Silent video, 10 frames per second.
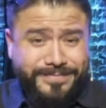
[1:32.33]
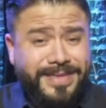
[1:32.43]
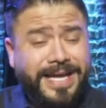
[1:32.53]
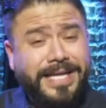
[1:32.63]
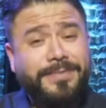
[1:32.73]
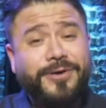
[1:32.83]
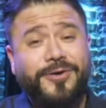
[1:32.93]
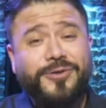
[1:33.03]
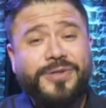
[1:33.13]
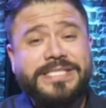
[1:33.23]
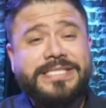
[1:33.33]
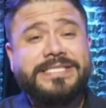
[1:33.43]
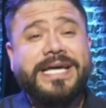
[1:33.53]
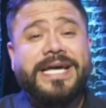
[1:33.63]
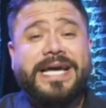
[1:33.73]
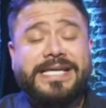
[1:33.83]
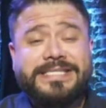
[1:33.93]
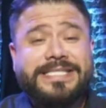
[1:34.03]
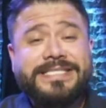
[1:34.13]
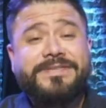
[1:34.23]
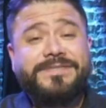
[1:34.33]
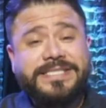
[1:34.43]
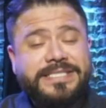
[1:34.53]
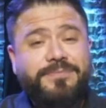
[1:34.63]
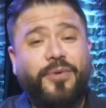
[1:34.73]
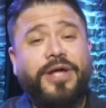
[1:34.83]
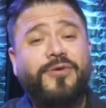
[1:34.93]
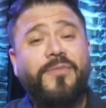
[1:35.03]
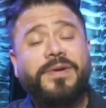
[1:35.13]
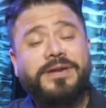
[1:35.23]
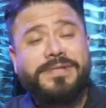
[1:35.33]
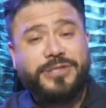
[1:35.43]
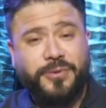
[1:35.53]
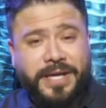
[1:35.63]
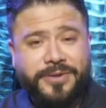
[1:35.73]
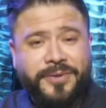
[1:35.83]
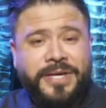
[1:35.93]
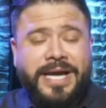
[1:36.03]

A lo mejor tú dices, es, difícil poder cumplir mi sueño.